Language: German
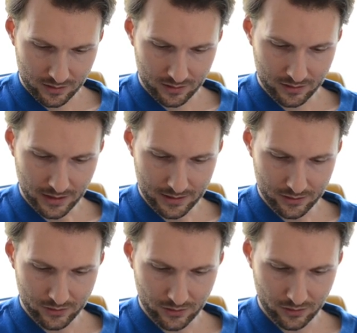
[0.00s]

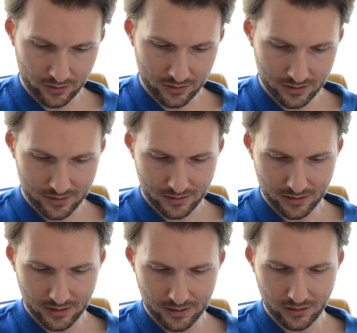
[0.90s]
geteilte, Rücklitz,
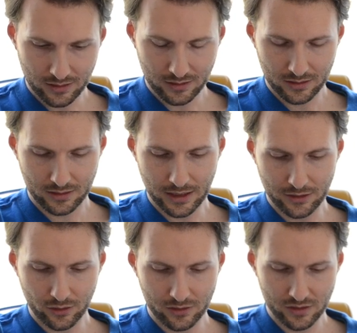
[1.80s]
äh,
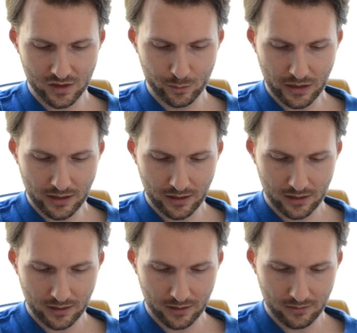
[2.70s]
geteilte
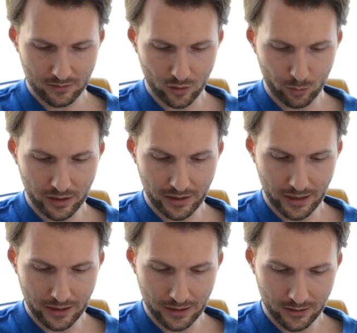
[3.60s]
Rücksitzbank, komplett
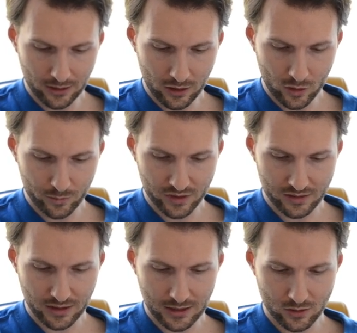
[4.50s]
n innenraum
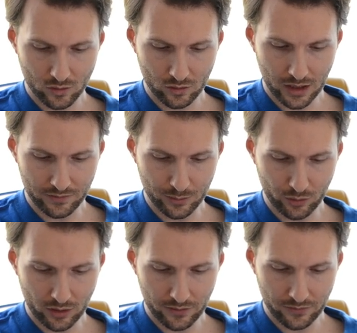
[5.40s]
Sitzheizung,
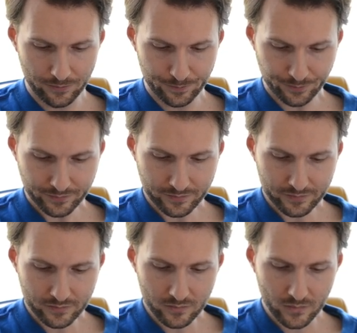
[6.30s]
Navi-Prof,
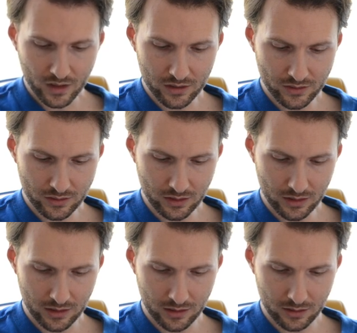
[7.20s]

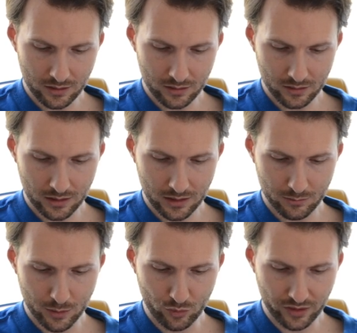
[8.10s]
äh, ja,
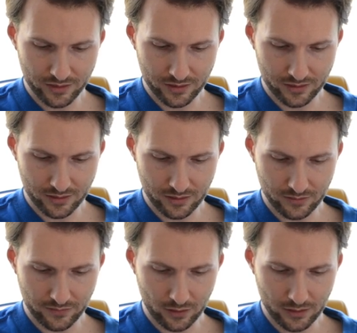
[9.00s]

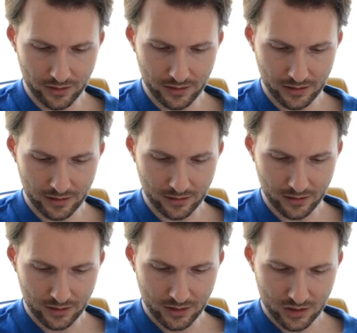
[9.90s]
Memory-Sitze,
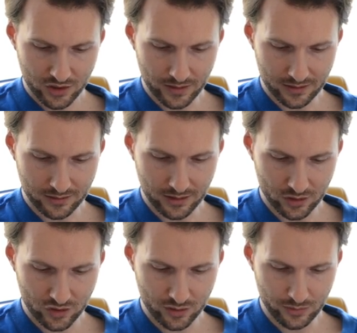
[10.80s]
Vorleder, schwarzes
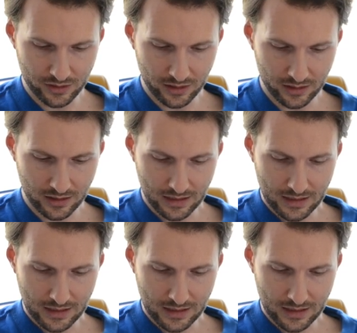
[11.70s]
Dach, Schiebedach.